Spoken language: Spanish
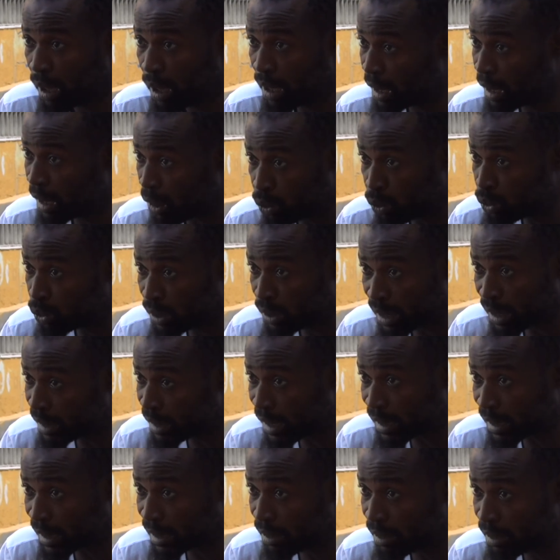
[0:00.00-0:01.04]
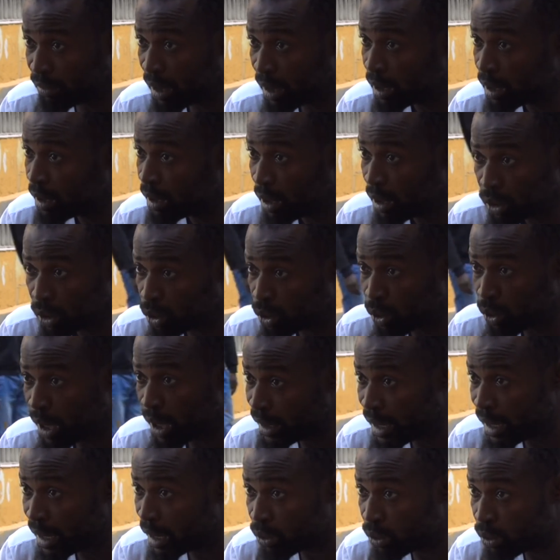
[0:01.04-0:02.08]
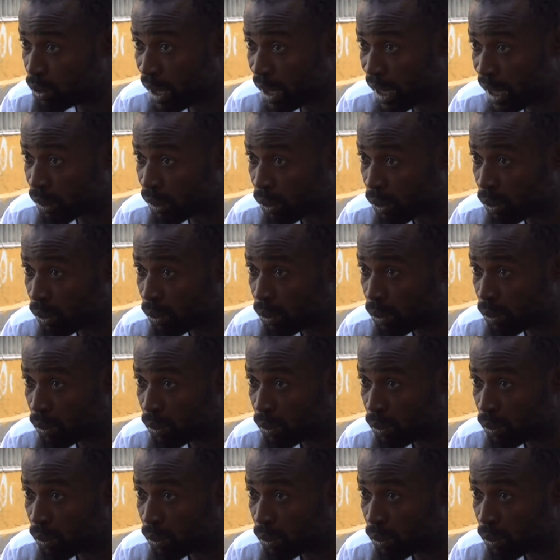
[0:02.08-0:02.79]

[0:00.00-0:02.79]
En la junta directiva no hay ningún negro.